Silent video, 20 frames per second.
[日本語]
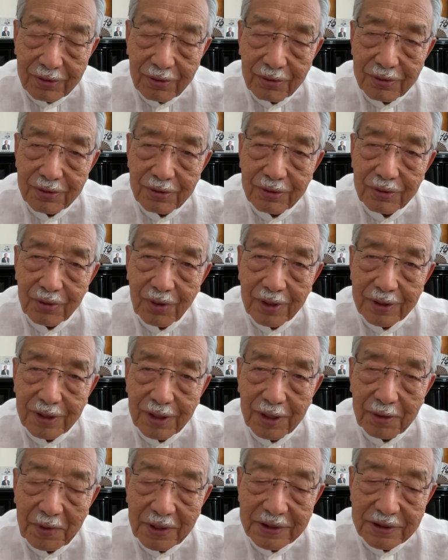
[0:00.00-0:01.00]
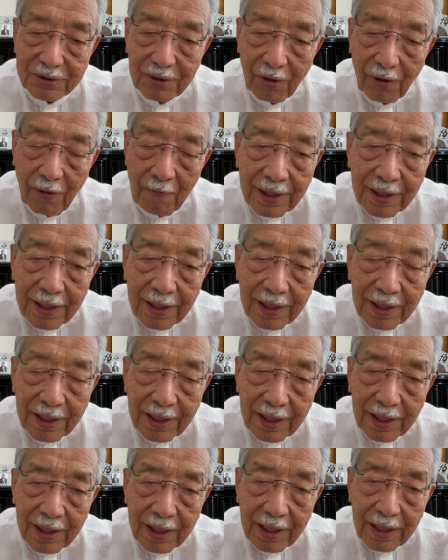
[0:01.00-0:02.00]
どういうことかと言いますと、
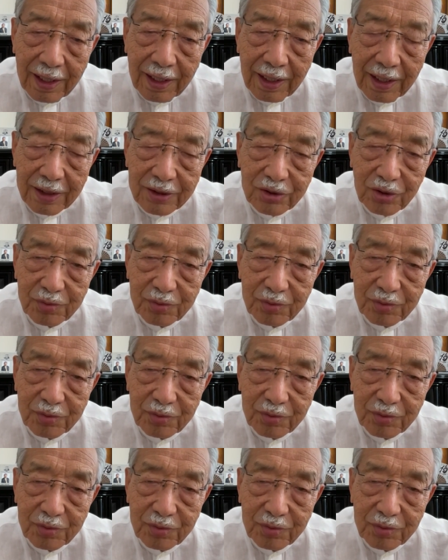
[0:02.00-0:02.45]
えー、